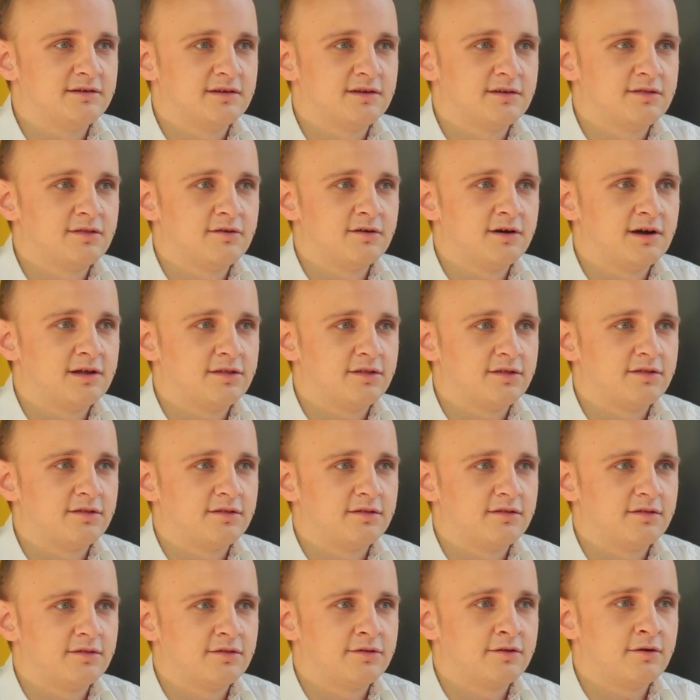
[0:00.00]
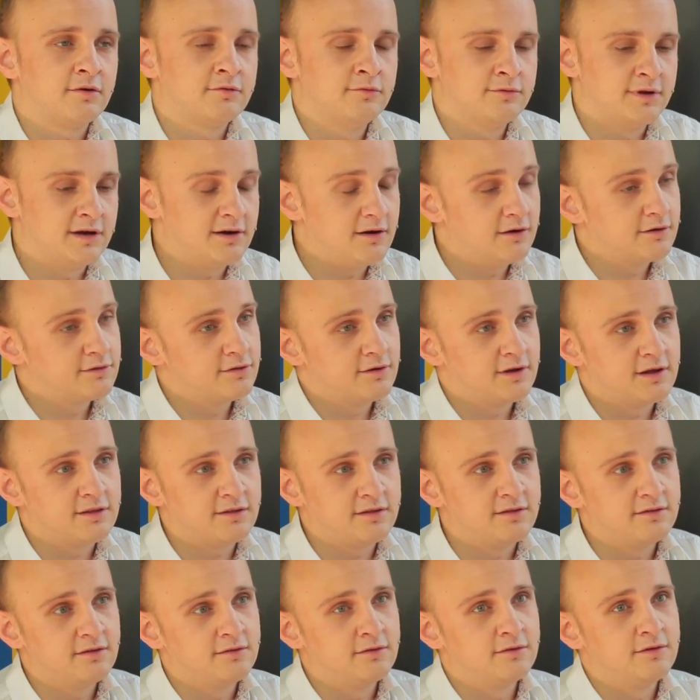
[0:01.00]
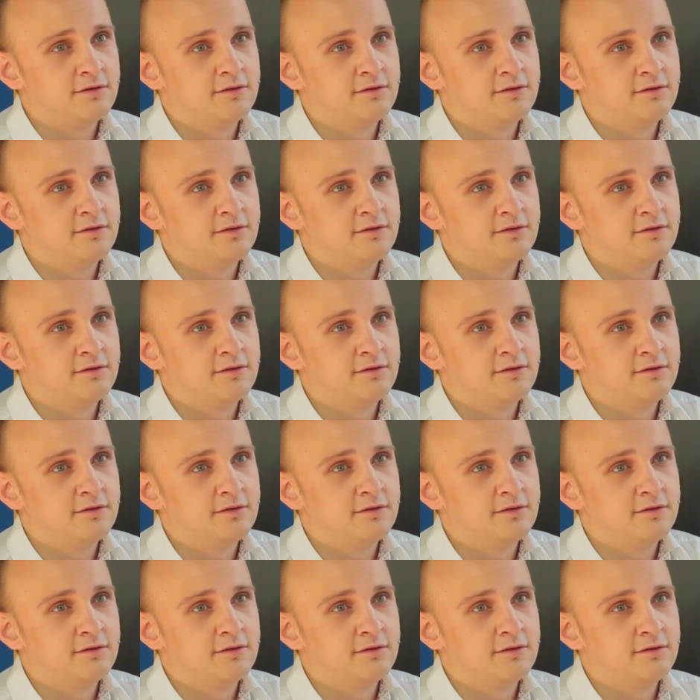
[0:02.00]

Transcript: że coraz z roku na rok coraz